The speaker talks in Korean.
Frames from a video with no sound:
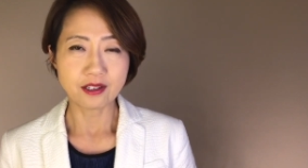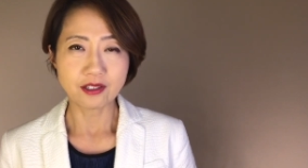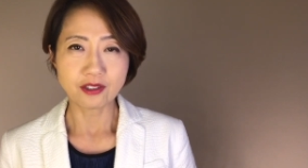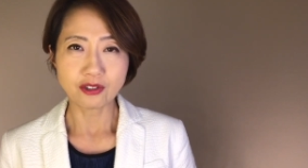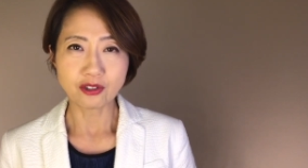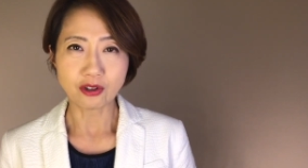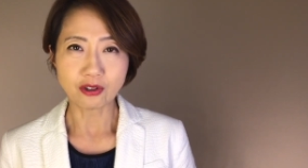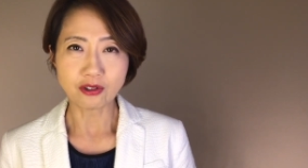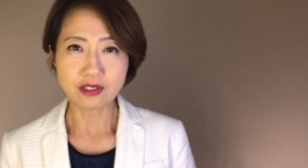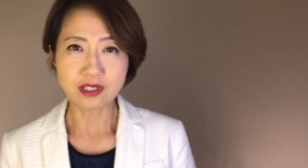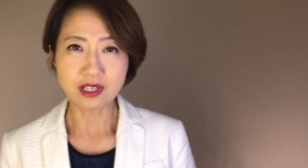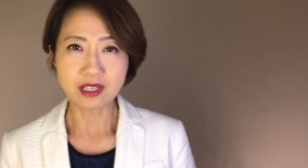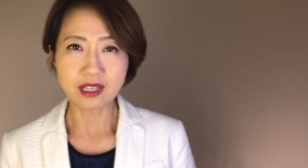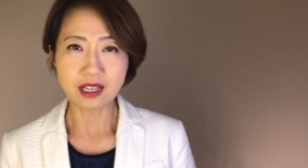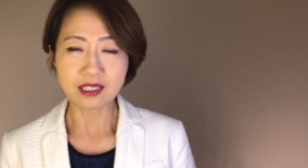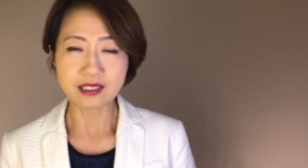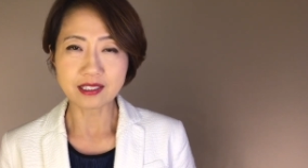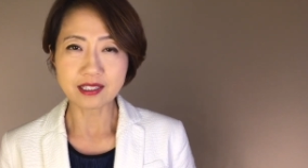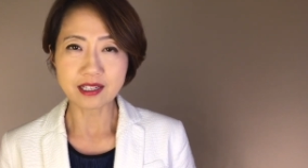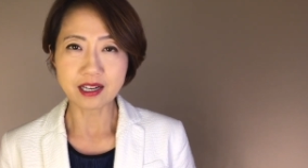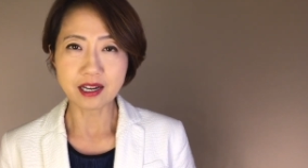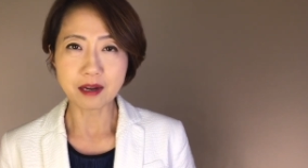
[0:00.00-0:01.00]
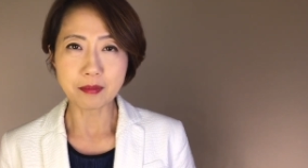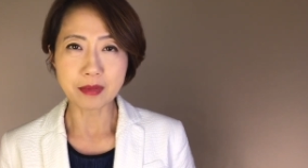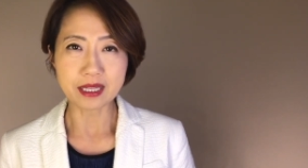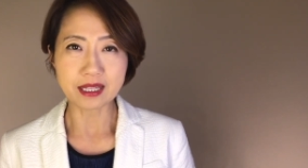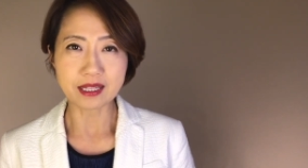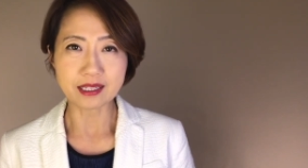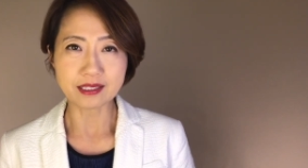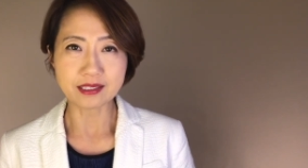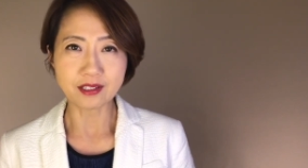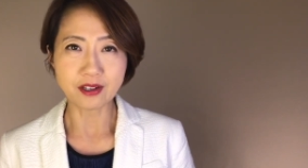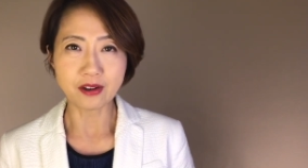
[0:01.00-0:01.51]
정자 난자가
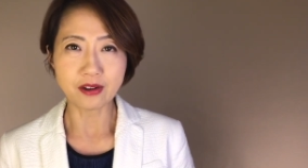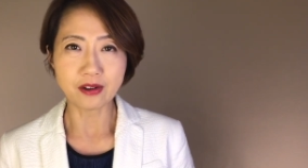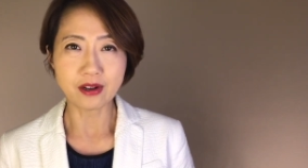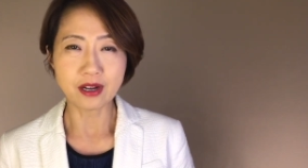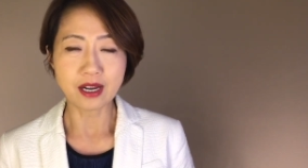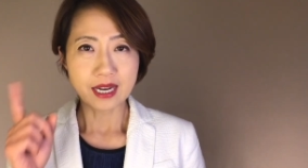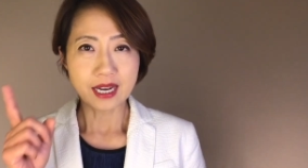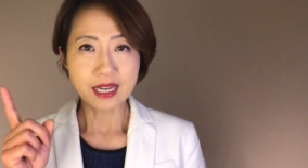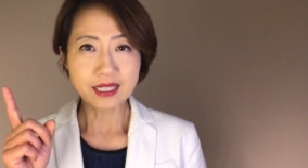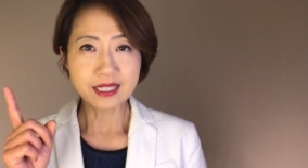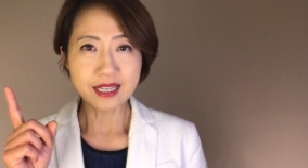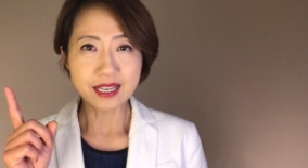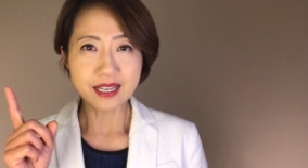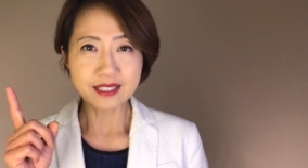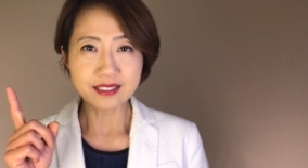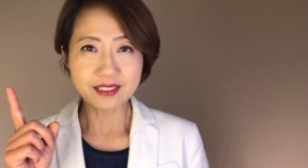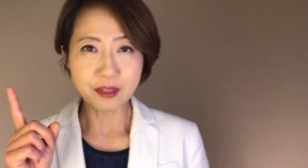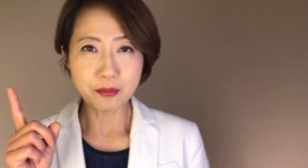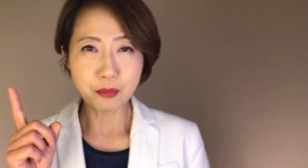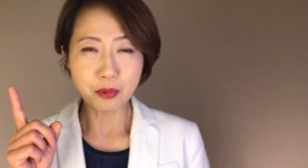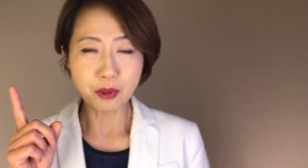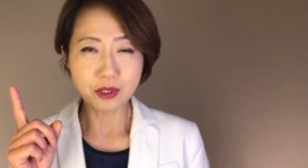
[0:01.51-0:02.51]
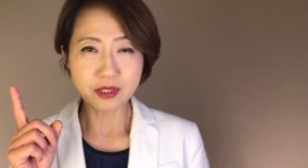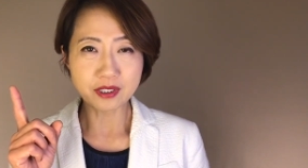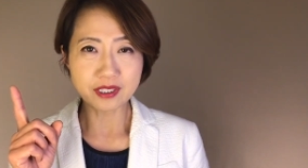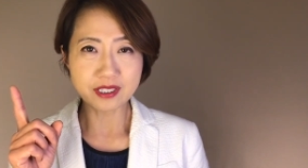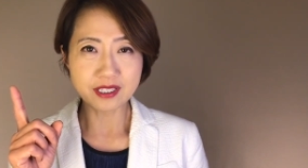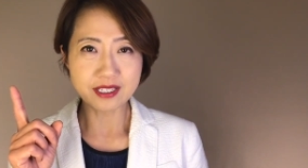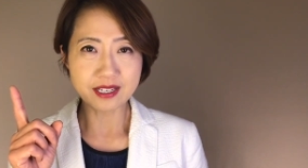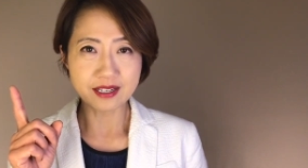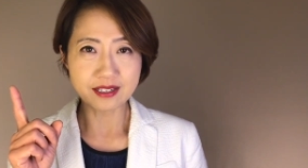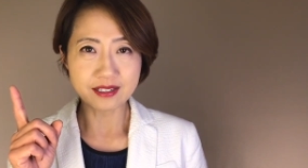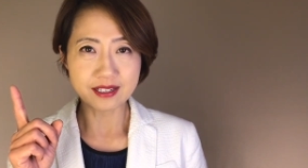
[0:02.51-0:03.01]
만나서 한 개의 세포에서
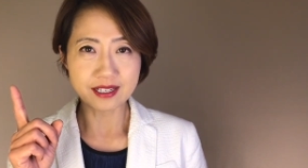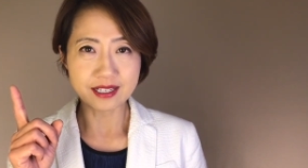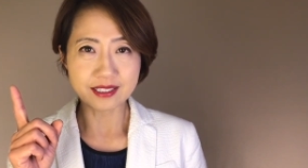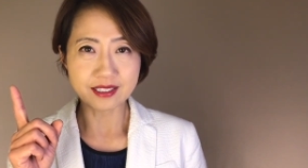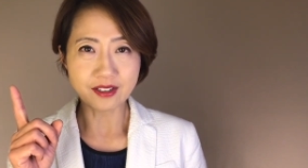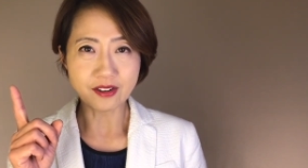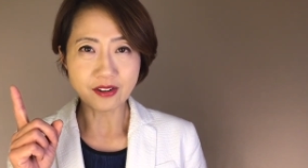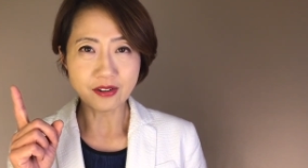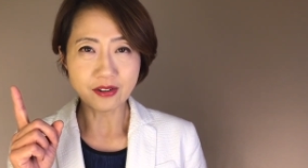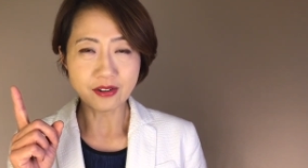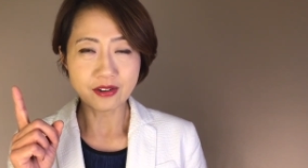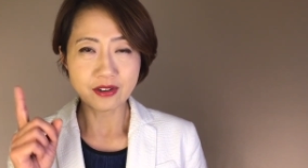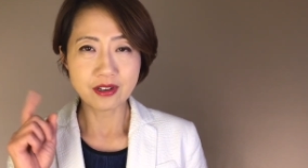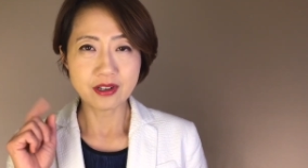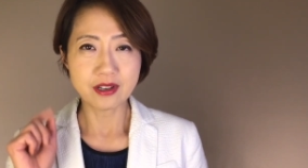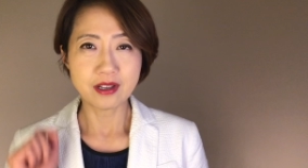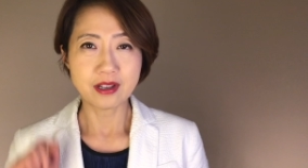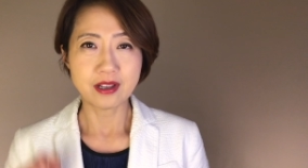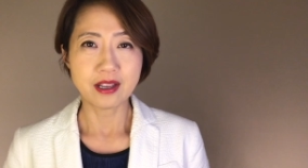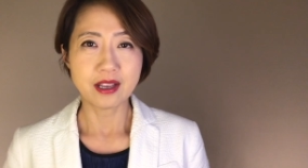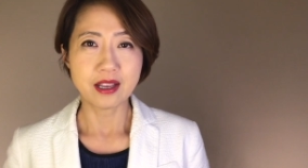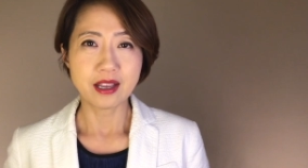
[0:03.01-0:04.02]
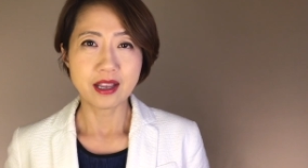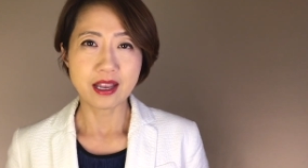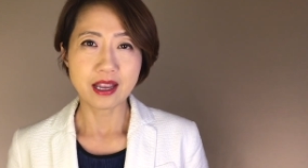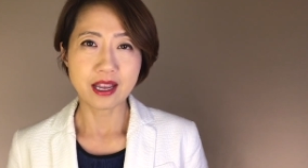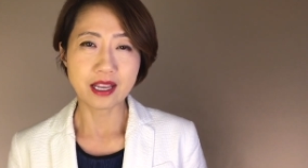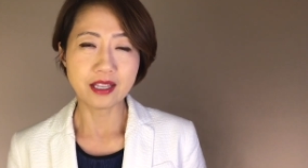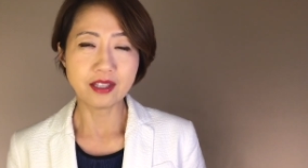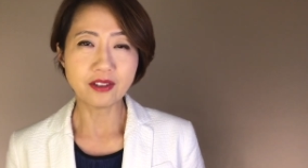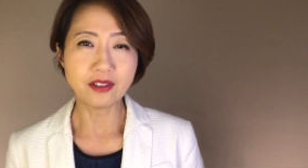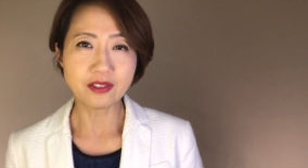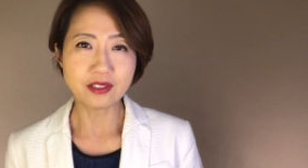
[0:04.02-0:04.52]
시작을 해서
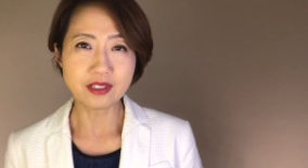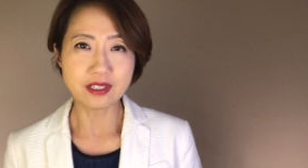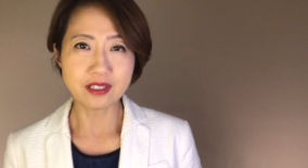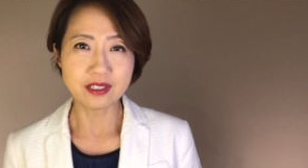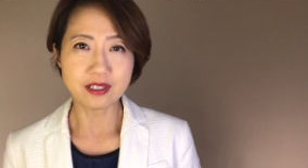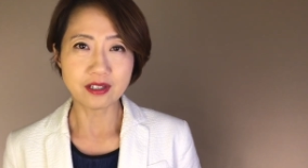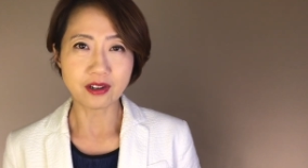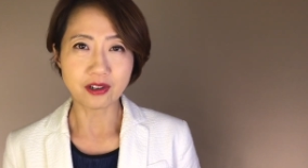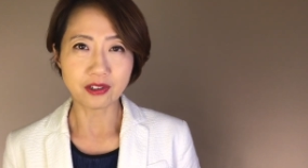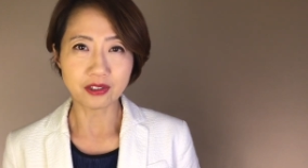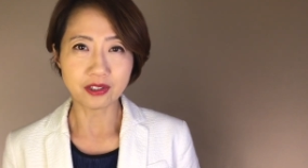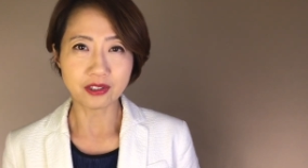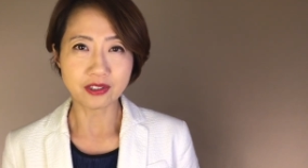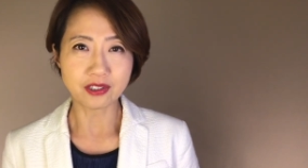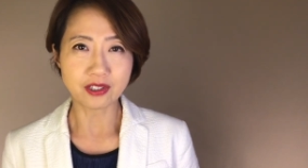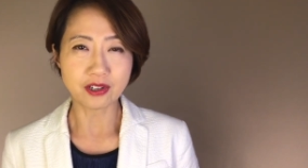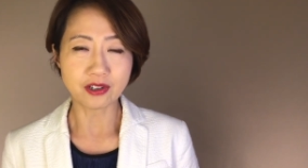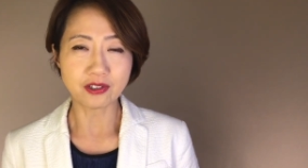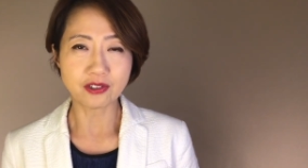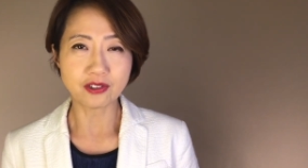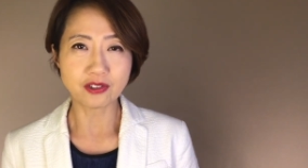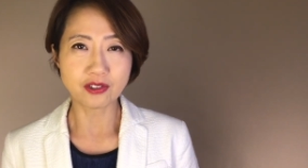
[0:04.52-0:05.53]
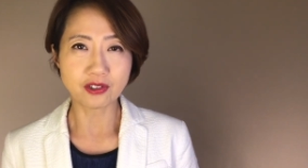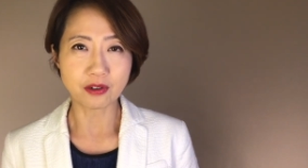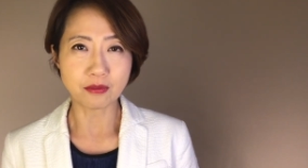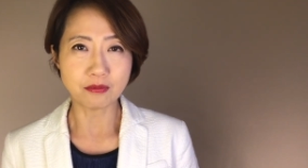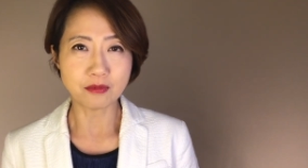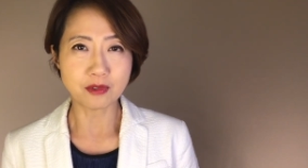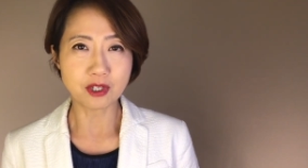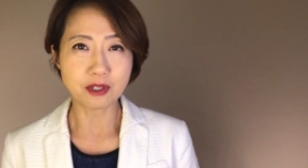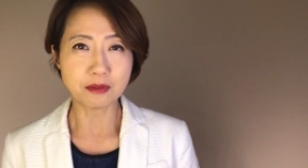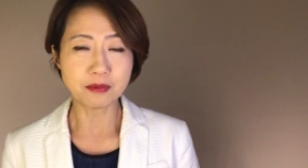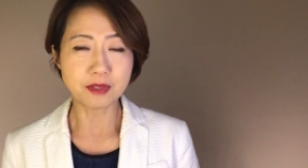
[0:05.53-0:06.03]
에너지를 얻어서
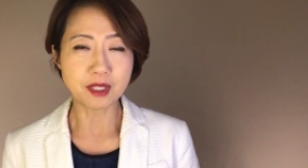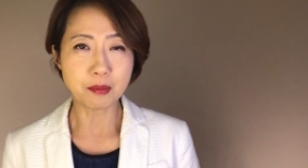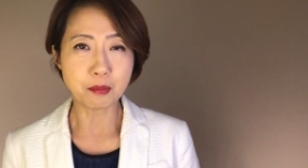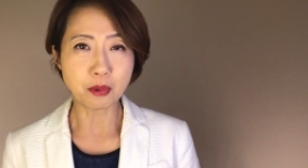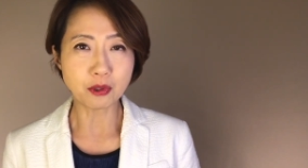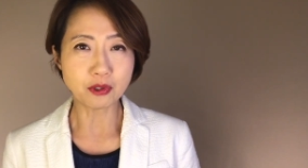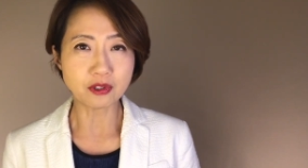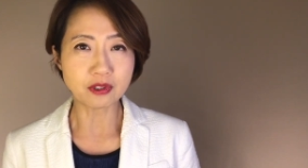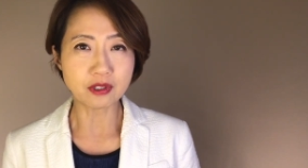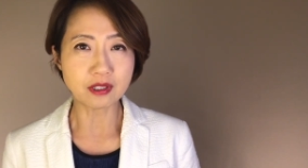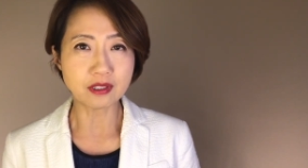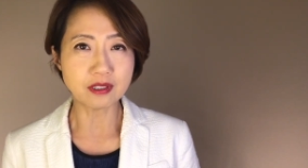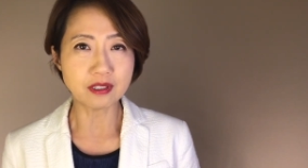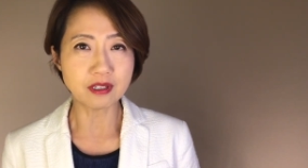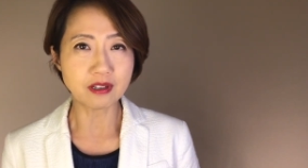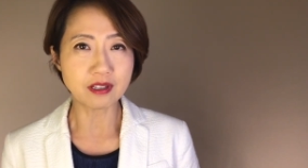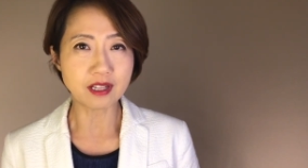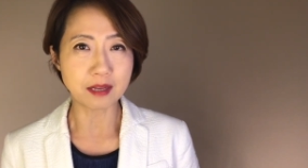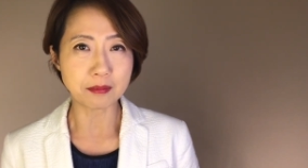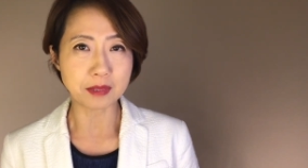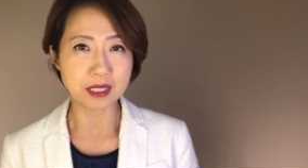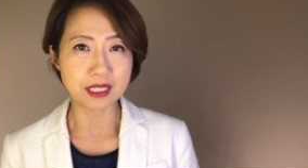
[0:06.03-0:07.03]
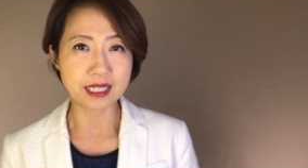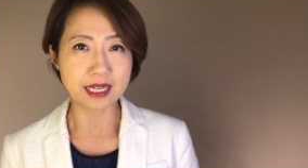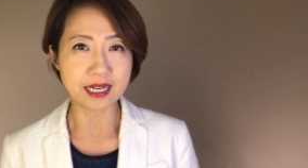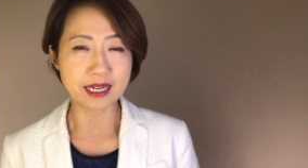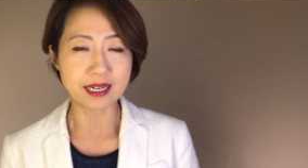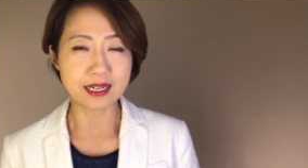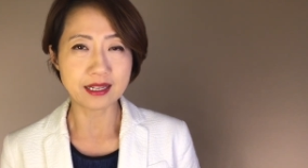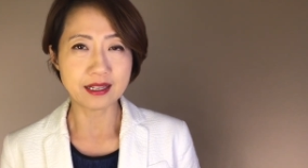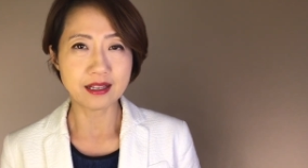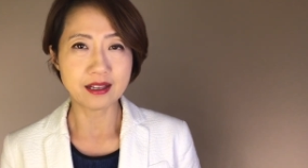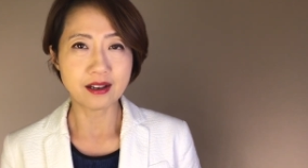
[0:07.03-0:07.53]
점점 세포수가 늘어납니다.